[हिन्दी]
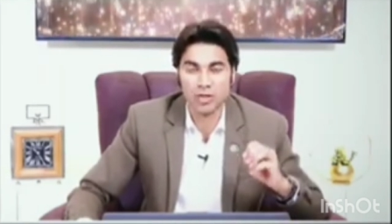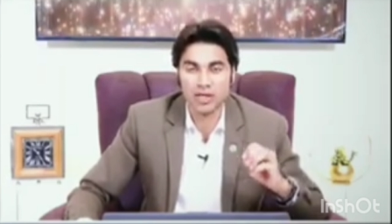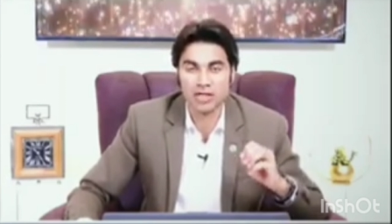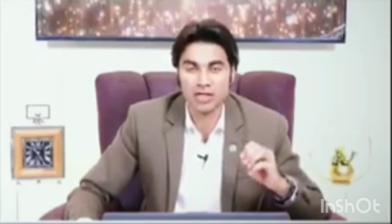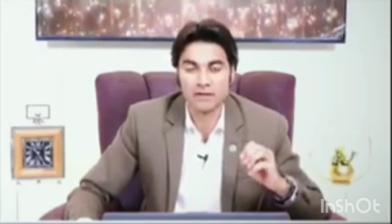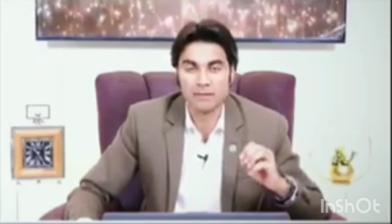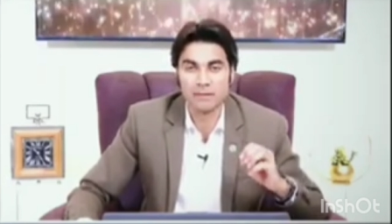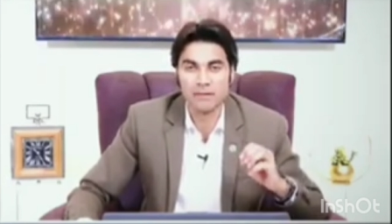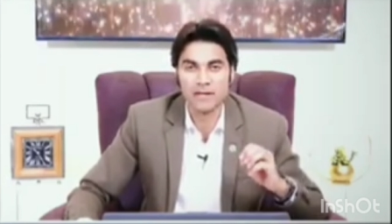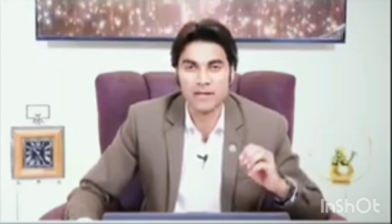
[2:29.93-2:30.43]

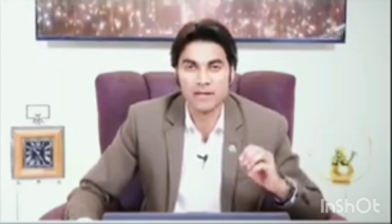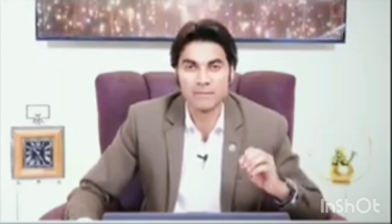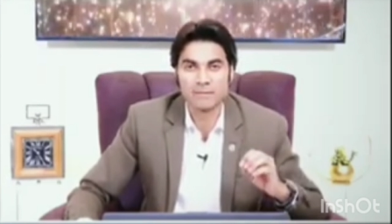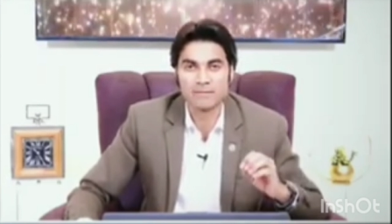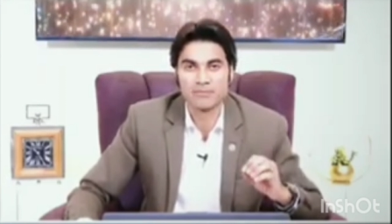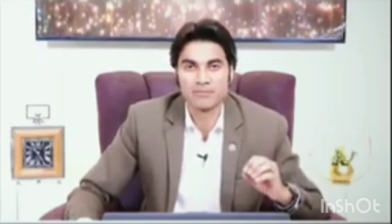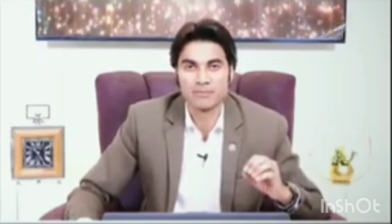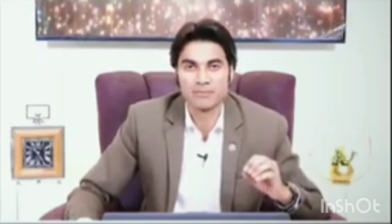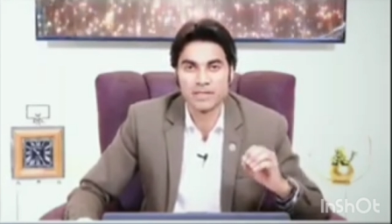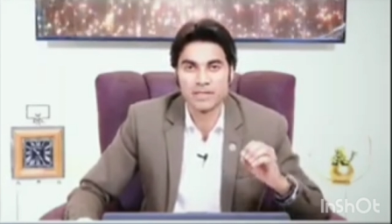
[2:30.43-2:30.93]
स्वर्ग
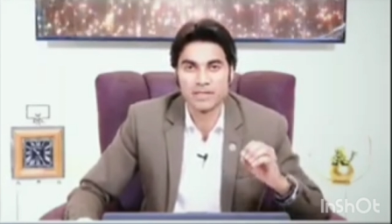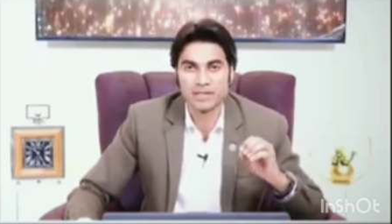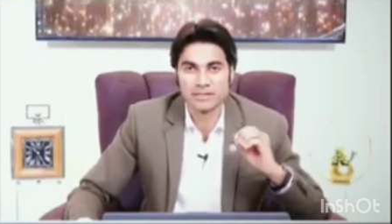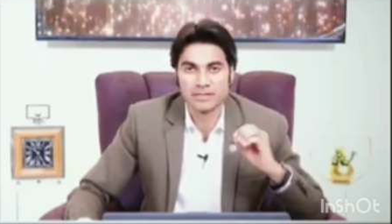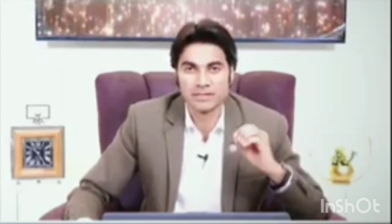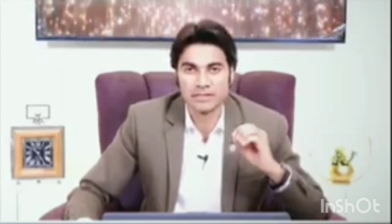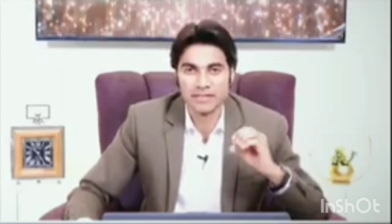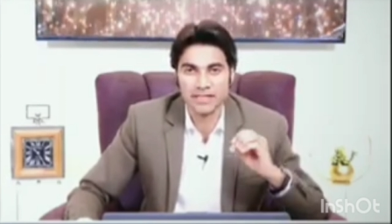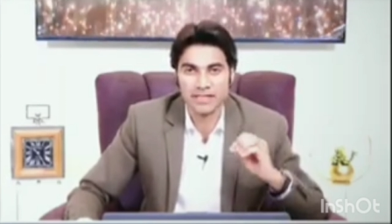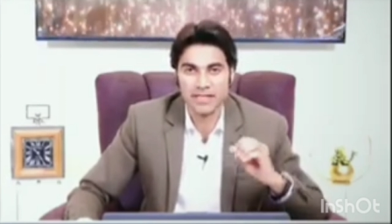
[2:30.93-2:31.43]
में
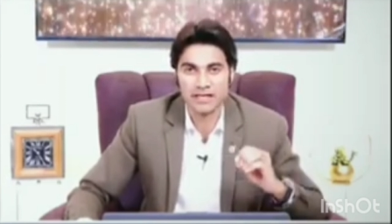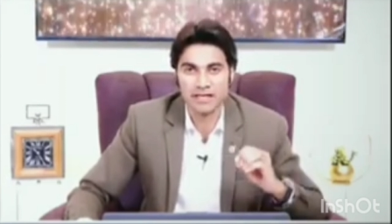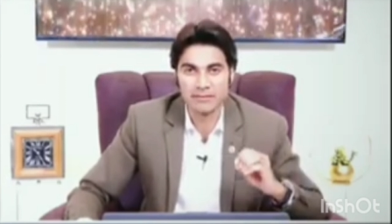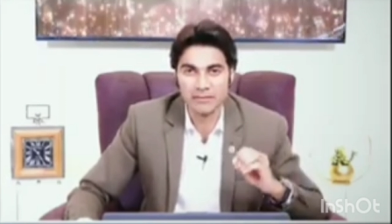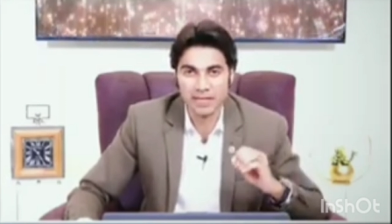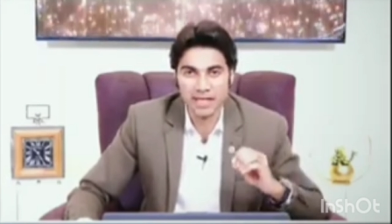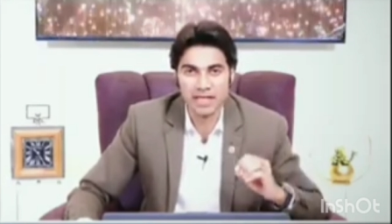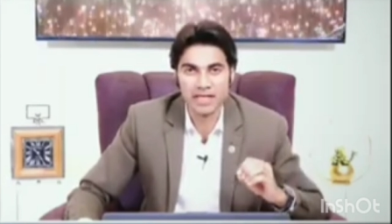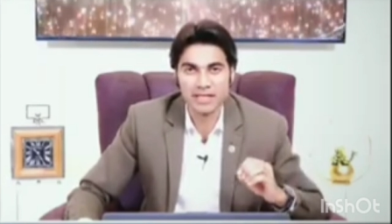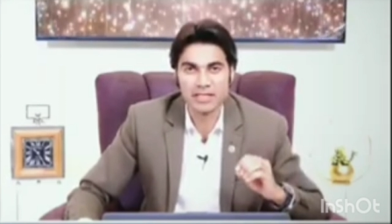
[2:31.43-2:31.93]

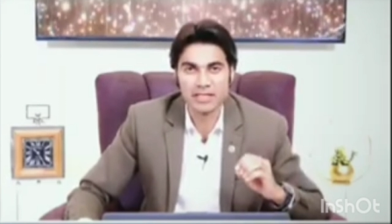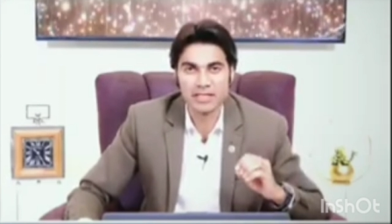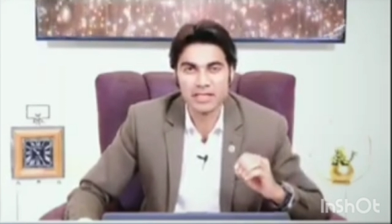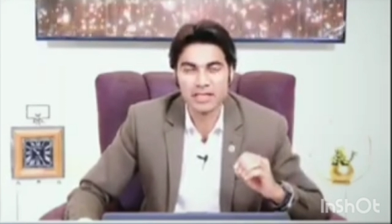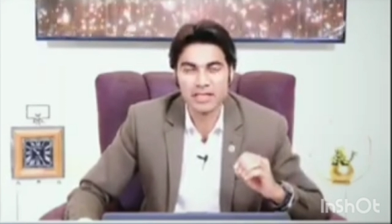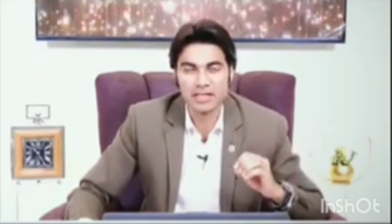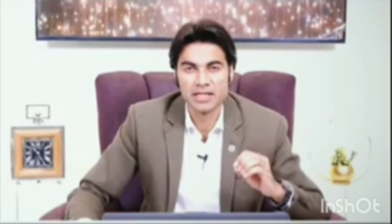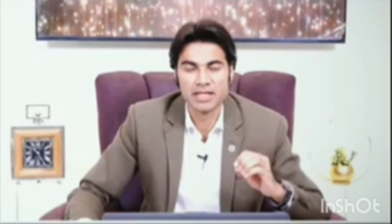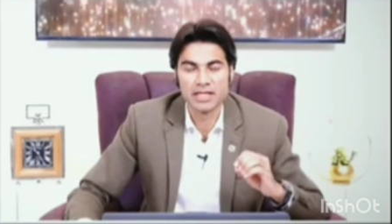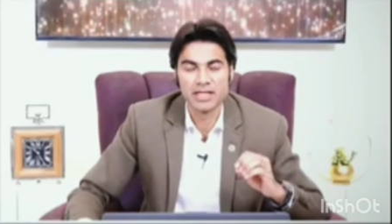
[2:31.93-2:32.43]
जगह मिलेगी